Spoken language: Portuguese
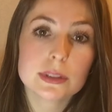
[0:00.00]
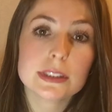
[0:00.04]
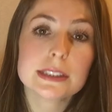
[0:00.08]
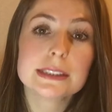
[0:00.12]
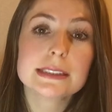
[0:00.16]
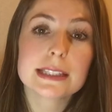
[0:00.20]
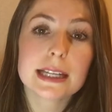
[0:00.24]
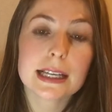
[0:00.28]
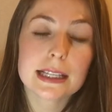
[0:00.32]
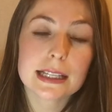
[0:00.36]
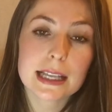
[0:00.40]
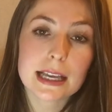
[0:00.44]

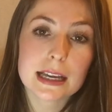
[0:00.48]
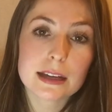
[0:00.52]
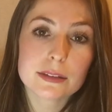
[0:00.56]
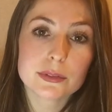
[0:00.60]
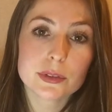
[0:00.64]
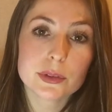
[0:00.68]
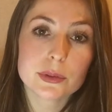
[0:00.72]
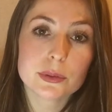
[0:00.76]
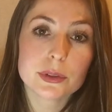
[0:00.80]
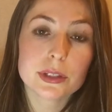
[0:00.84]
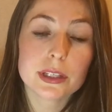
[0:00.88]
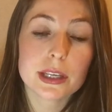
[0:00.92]

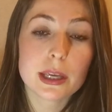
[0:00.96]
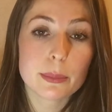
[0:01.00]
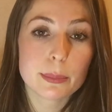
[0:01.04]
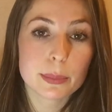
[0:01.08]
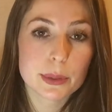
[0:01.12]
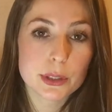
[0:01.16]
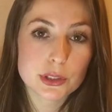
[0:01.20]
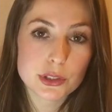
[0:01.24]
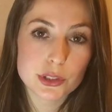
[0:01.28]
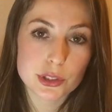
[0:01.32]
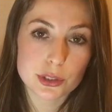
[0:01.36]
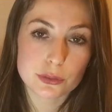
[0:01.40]
escalável e
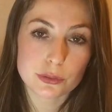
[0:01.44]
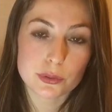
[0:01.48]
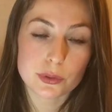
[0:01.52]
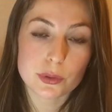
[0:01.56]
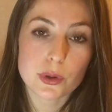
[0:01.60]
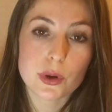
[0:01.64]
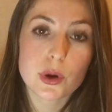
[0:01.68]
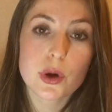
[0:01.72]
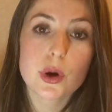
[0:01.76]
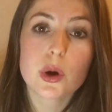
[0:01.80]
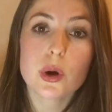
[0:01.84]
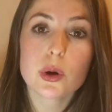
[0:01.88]

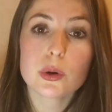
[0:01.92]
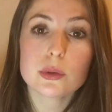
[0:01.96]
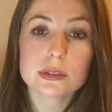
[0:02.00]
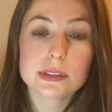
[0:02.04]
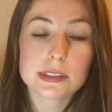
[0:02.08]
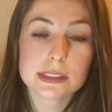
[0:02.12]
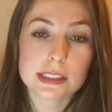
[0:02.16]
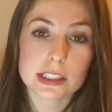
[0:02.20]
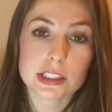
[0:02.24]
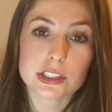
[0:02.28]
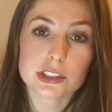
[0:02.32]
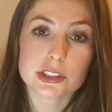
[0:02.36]
repetível, ou
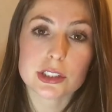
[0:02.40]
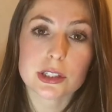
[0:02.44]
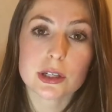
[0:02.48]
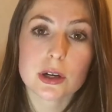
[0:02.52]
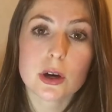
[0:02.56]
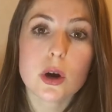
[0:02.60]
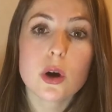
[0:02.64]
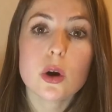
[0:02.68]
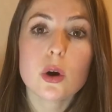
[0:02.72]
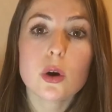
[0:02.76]
seja,